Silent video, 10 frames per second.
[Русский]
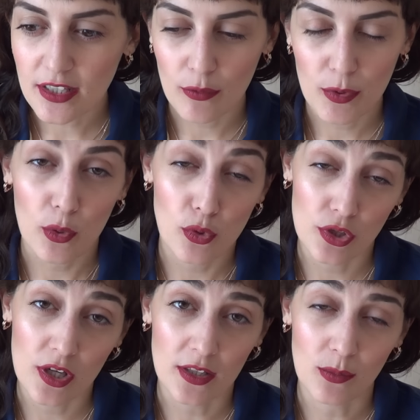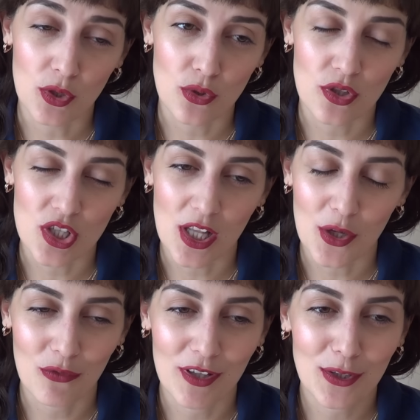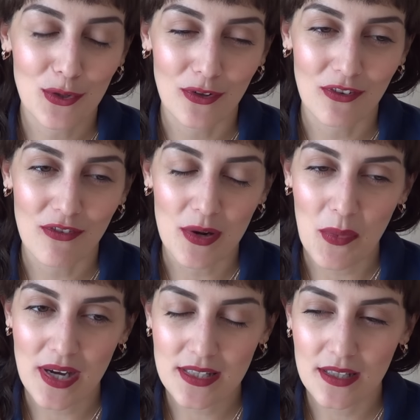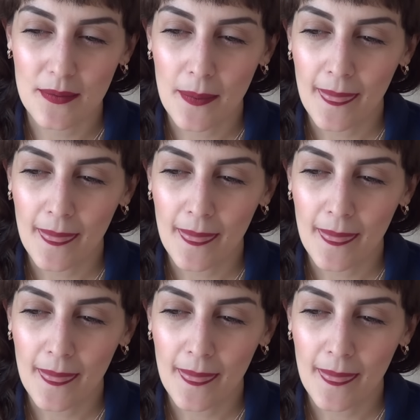я, во-первых, очень рада была, что нашла ее в электронном формате.